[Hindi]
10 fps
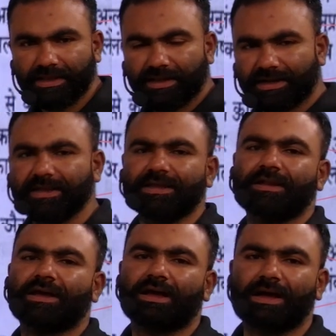लेकिन
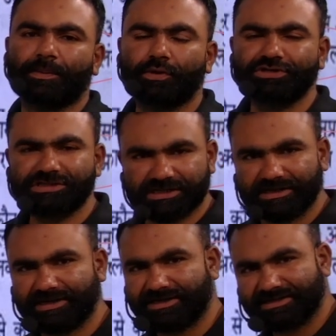आपको इसी
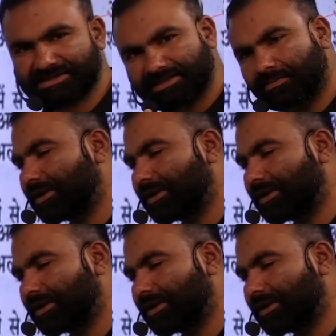कंटेंट के साथ हम